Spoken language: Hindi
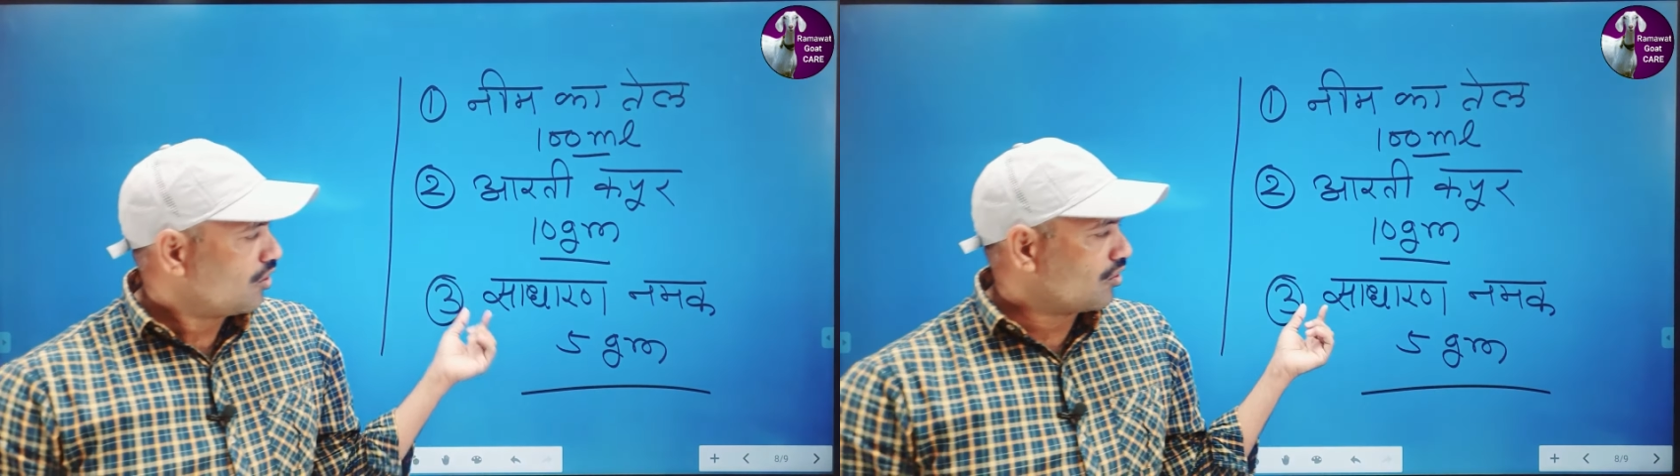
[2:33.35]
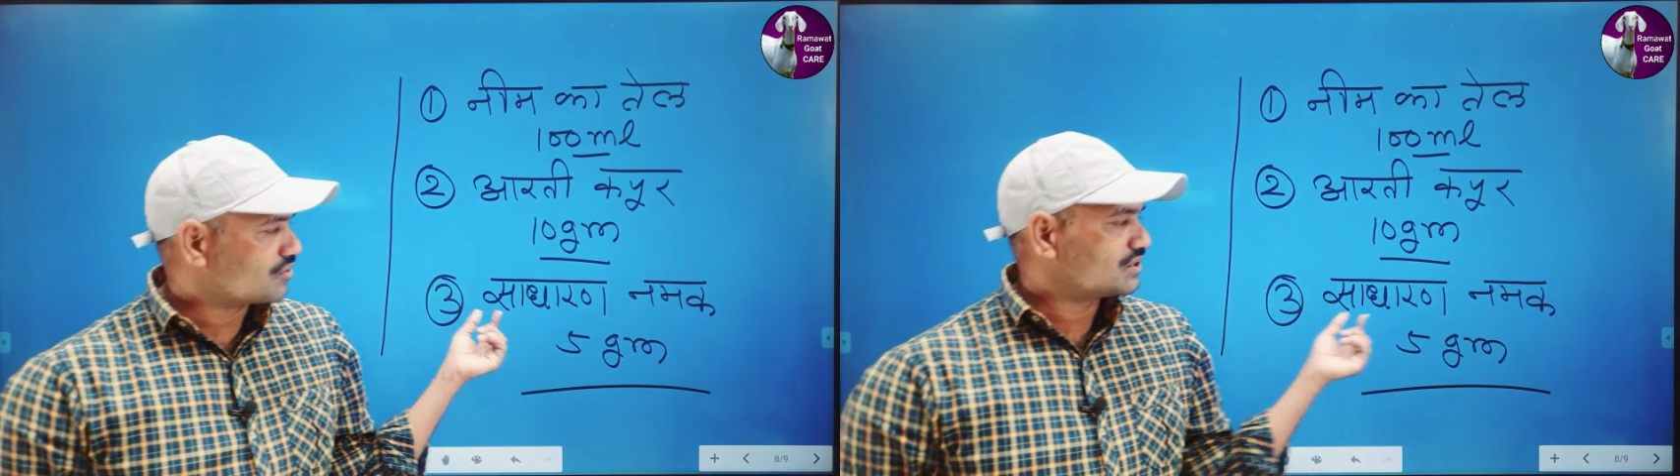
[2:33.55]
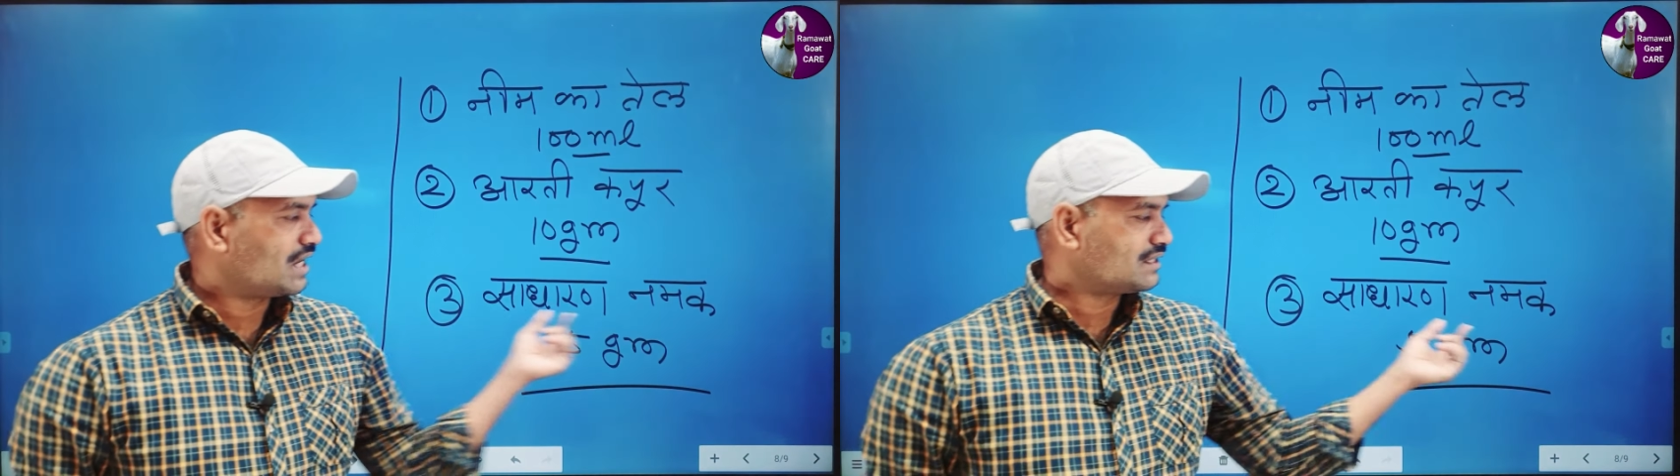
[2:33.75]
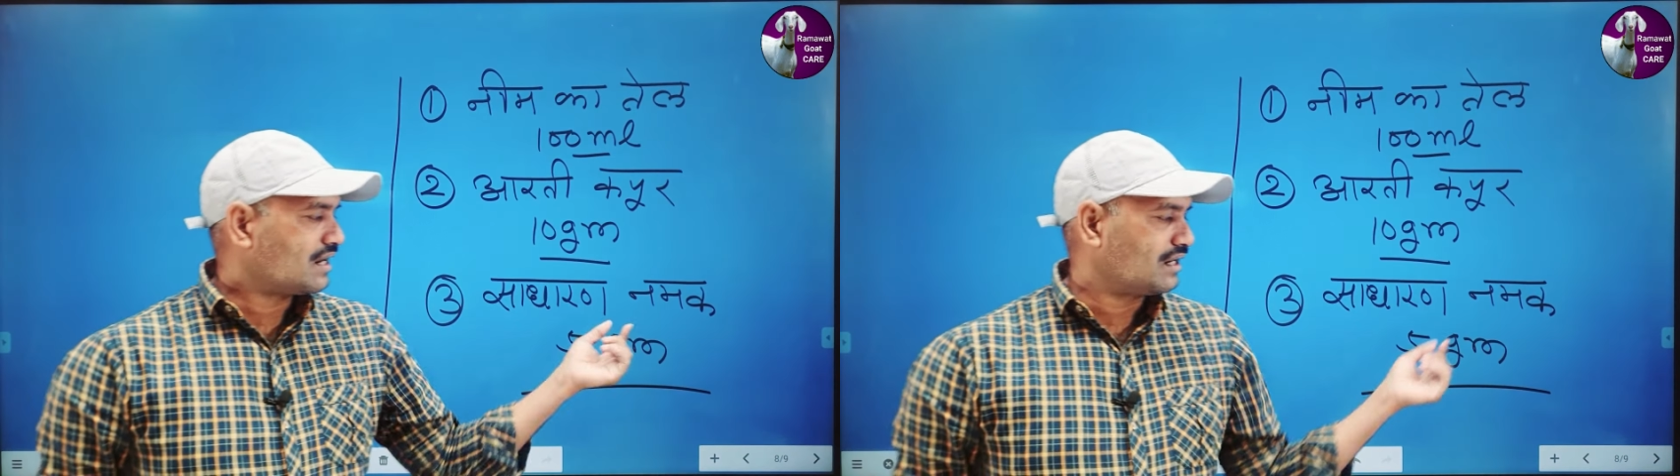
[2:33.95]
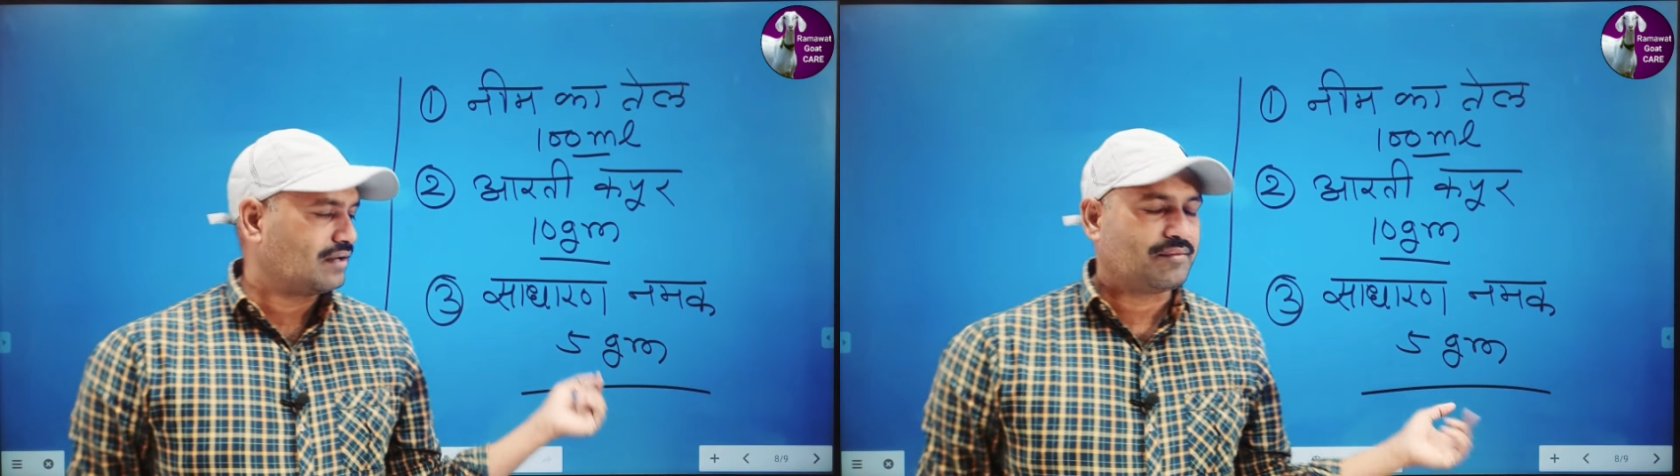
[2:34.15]
और
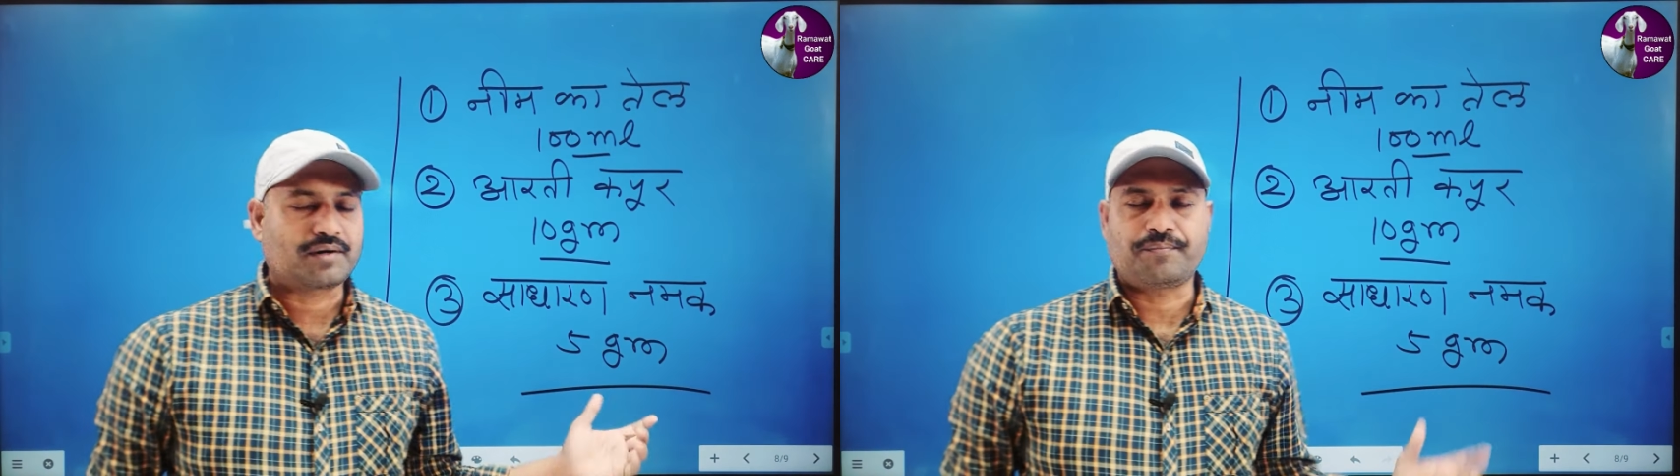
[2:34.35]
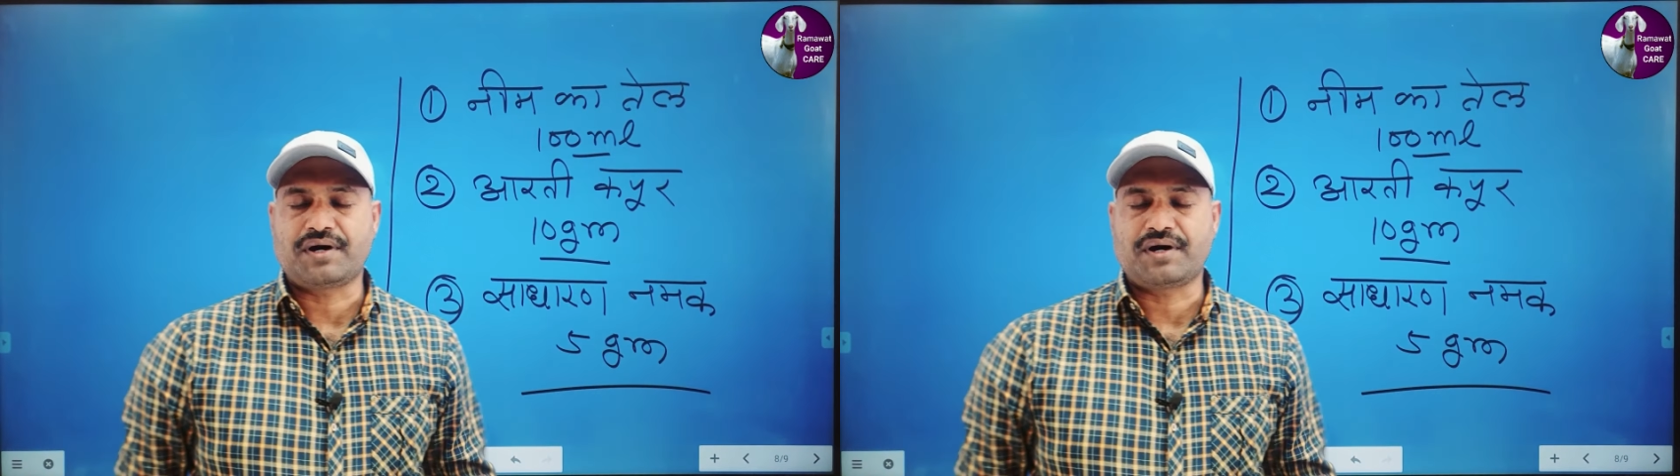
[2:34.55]
साधारण नमक